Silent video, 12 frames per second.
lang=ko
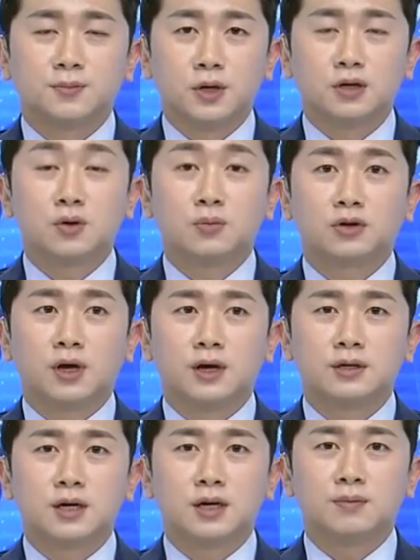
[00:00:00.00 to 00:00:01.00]
스피드 종목
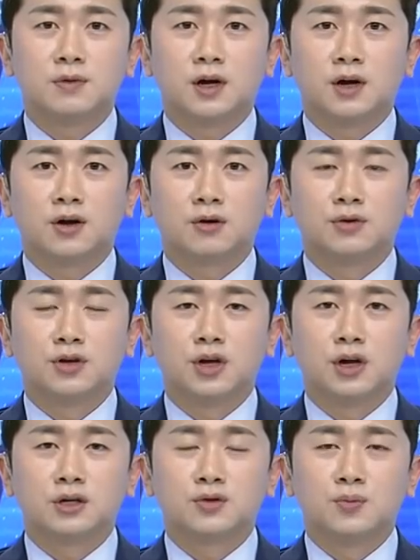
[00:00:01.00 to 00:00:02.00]
텐 시간입니다.
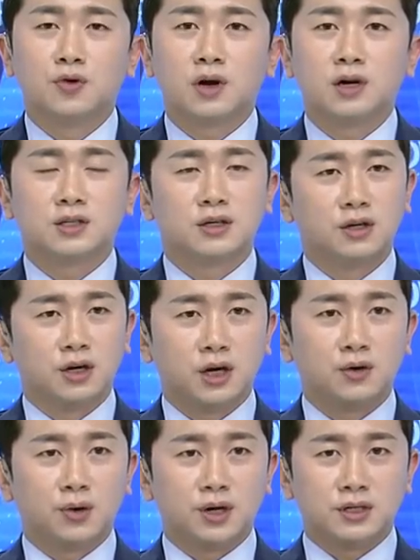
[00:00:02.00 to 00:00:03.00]
여러분들 종목 갈증
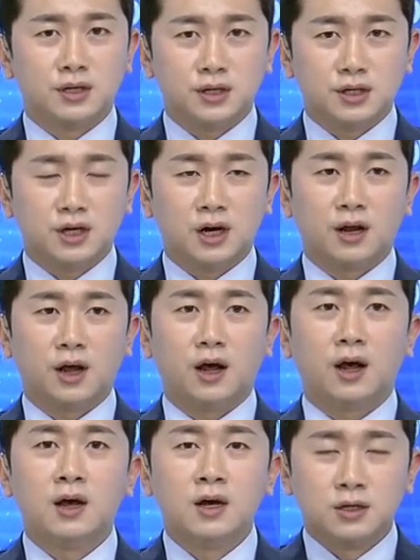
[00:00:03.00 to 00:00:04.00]
느끼고 계실 이
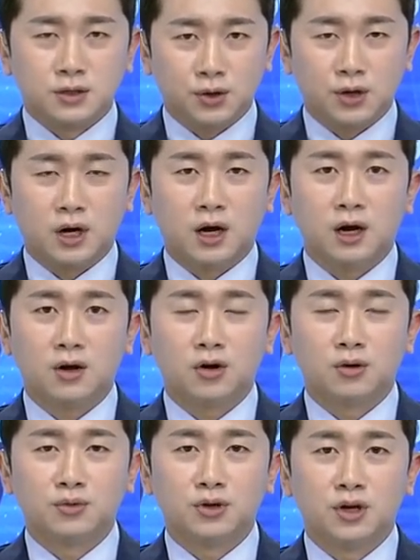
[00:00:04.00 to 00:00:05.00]
시간에 저희가
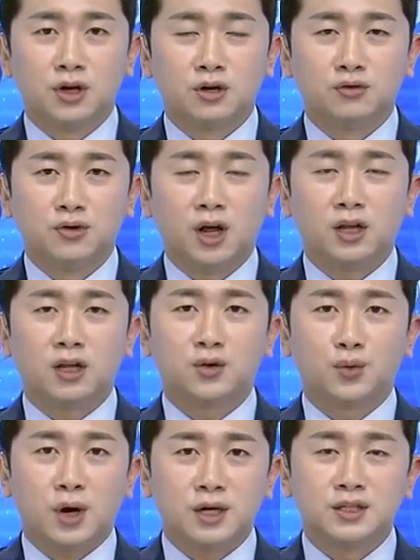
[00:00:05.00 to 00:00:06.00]
여러분들 눈에
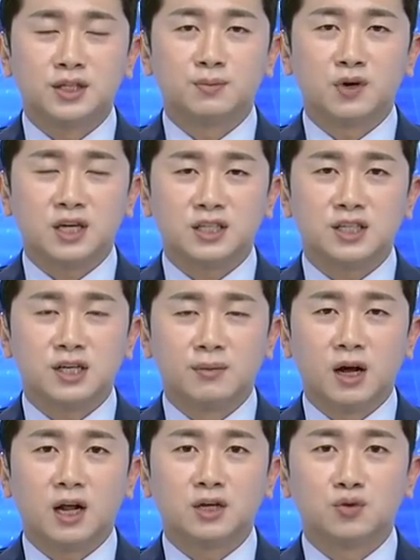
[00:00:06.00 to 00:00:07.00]
띄고 관심 가지실
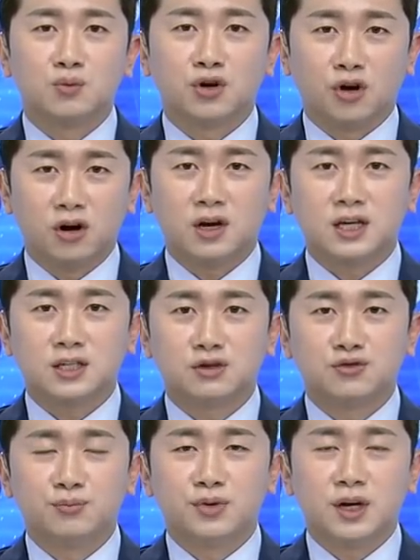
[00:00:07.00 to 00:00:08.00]
만한 종목
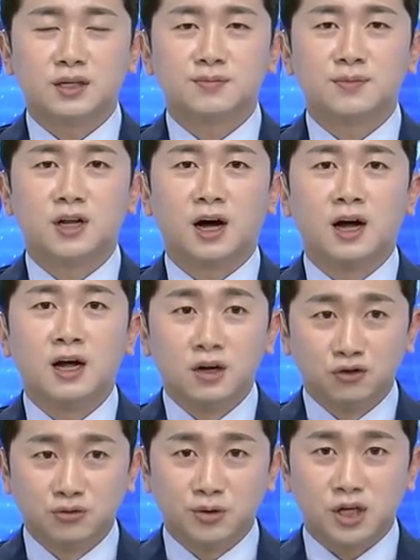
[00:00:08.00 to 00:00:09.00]
10가지를 준비를 했습니다.
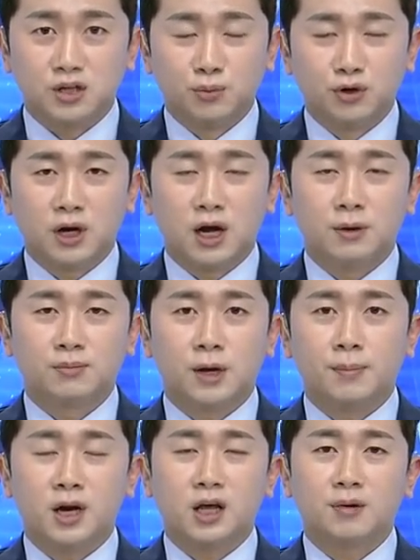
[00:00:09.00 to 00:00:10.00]
두 분의 전문가와
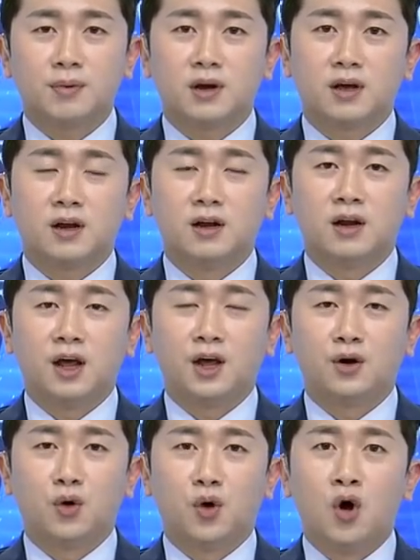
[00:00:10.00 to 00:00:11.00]
함께 빠르게 빠르게
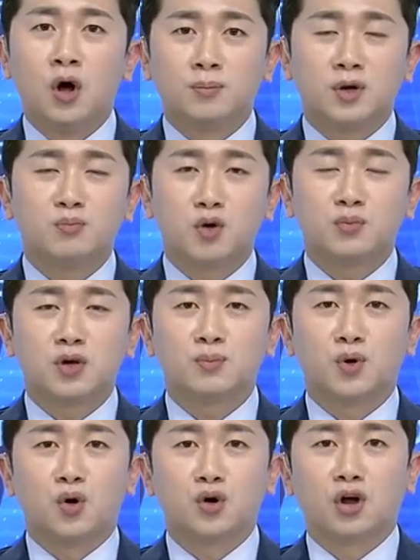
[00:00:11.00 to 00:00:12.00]
릴레이로
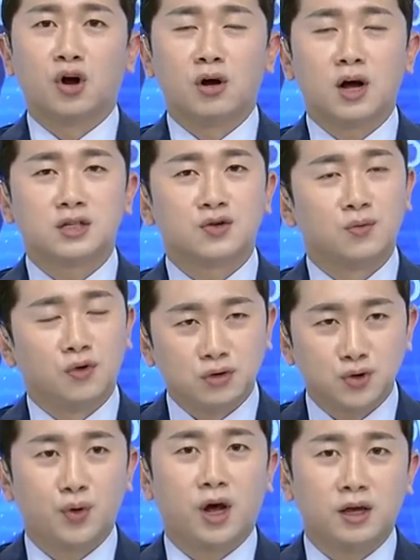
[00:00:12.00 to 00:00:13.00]
핑퐁핑퐁 10가지
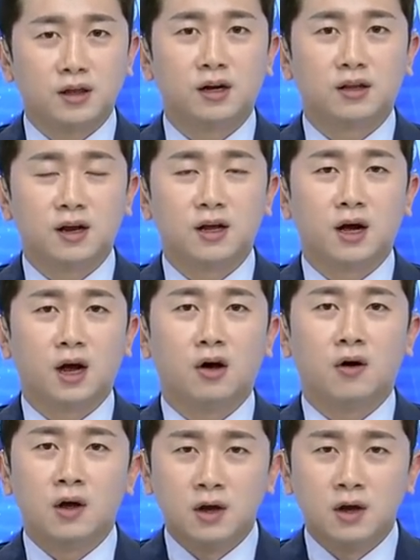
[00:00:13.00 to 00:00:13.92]
종목을 소개해 드릴 테니까요.